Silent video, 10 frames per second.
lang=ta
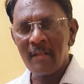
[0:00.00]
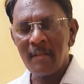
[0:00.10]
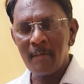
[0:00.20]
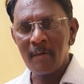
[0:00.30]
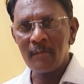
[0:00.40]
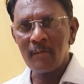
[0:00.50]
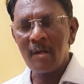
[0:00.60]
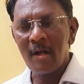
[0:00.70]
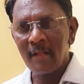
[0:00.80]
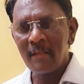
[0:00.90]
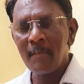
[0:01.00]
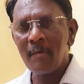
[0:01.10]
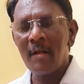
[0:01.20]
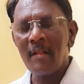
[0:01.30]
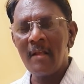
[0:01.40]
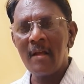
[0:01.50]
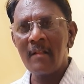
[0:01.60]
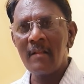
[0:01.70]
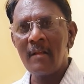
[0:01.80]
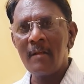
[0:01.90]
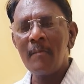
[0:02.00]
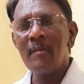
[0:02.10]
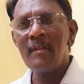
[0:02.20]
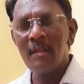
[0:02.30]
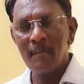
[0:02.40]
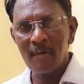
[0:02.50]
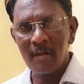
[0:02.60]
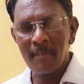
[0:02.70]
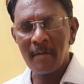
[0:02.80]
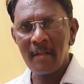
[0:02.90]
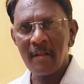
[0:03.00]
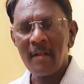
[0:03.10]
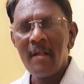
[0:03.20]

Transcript: அதிமுக சொல்லும் அதிமுக அதிகாரத்தில் இருக்கும்போது திமுக அப்படின்னு